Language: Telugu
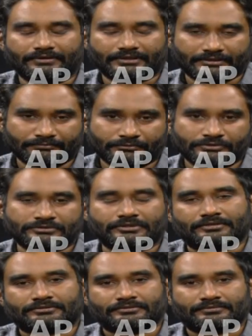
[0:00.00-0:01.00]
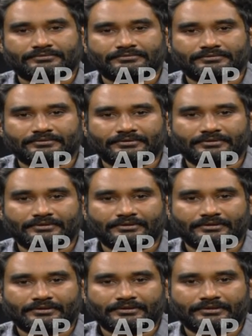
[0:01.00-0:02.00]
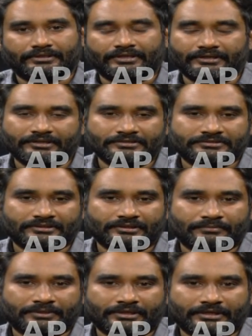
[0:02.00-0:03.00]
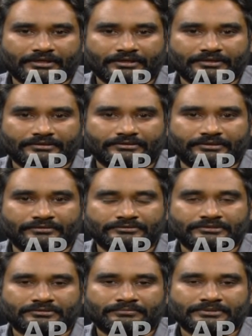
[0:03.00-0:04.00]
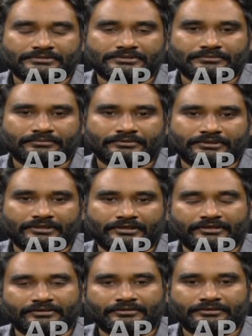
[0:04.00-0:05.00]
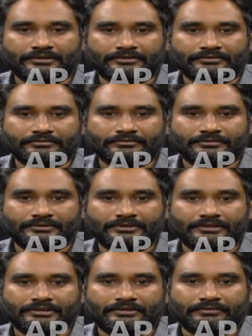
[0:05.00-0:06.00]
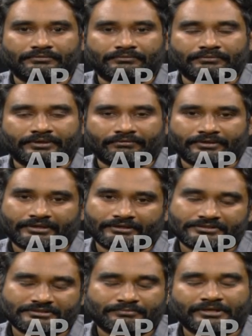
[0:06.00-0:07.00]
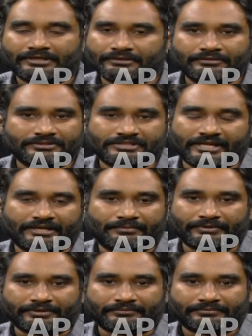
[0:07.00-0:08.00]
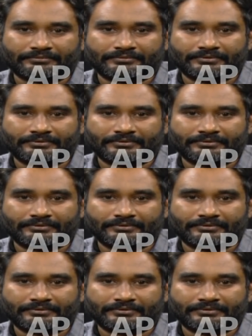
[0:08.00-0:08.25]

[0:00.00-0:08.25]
వెల్కమ్ టు స్టార్ షో ఎన్నికల సందర్భంగా తెలుగు చిత్ర పరిశ్రమలో ఉన్న నటీనటులందరూ ఎవరికి నచ్చిన పార్టీలో వారు జాయిన్ అయిపోయారు